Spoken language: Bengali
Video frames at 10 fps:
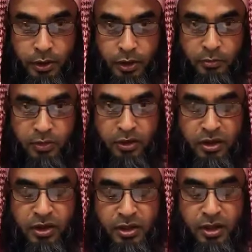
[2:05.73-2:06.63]
এবং
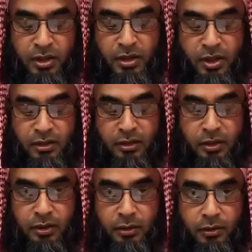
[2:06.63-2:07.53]
নিষ্ঠার সাথে
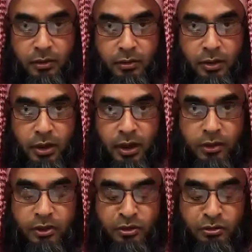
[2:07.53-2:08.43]
তার
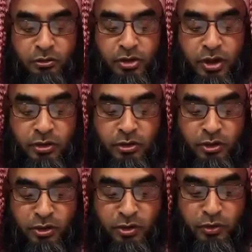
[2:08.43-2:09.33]
সন্তুষ্টির
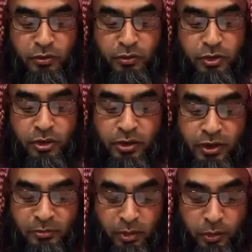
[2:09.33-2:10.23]
জন্য সৎ
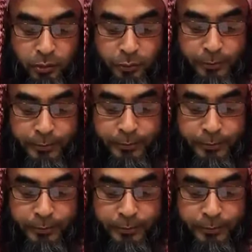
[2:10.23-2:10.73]
আমল করো